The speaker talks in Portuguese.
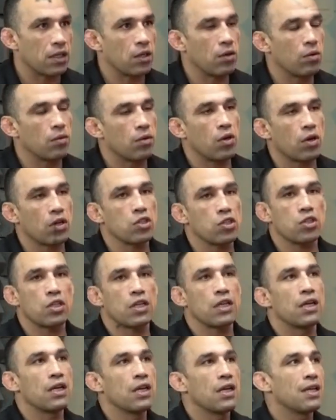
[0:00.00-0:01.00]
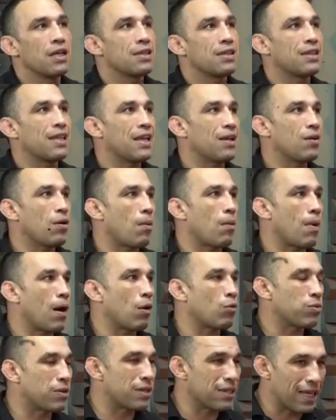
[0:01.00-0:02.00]
Entendeu? Eu não acredito que tenha uma
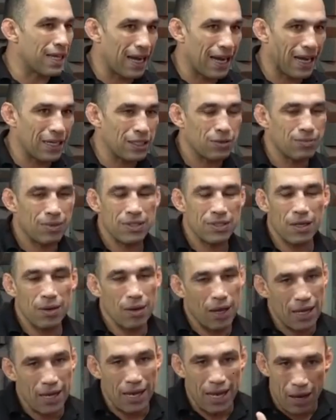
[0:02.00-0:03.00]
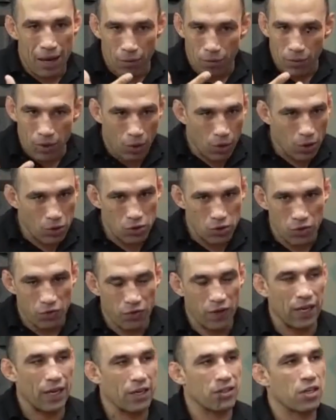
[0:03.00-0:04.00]
maldade, mas é, é, é um negócio
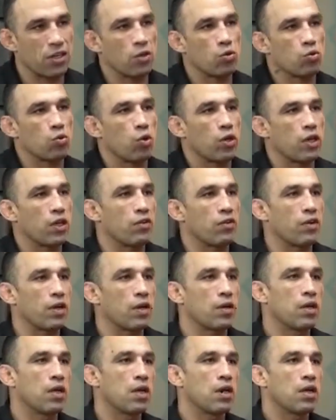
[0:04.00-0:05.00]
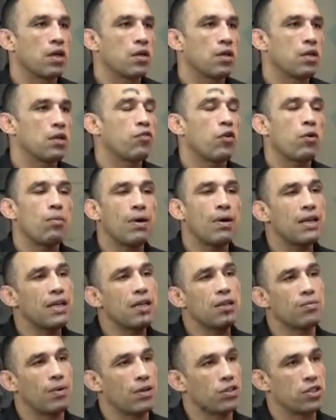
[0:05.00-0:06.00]
diferente. É doideira. Aqui. E foi
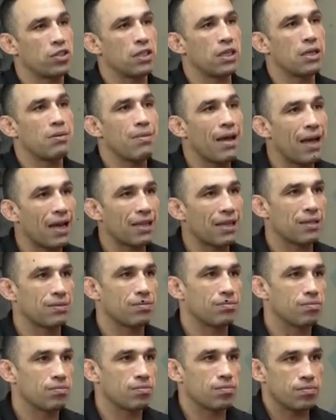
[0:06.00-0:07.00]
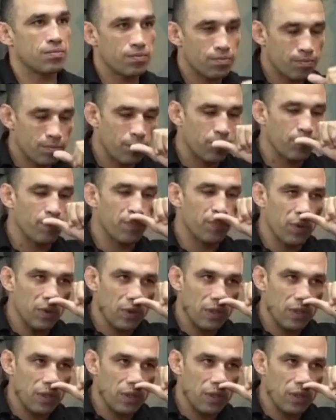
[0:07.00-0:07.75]
banido, imagina que merda. Banido do UFC.